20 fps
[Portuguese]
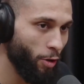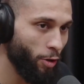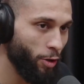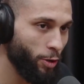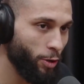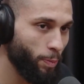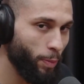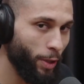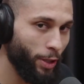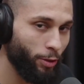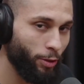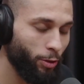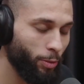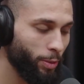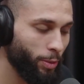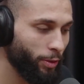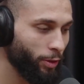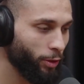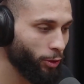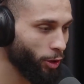Esporte
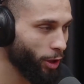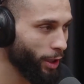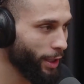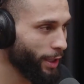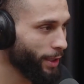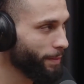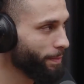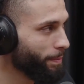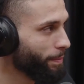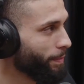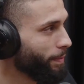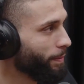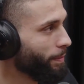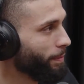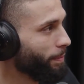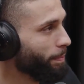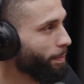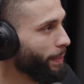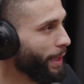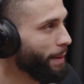Clube Vitória,
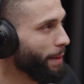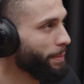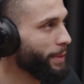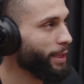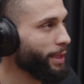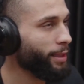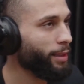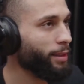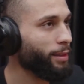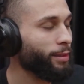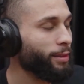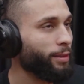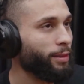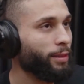para mim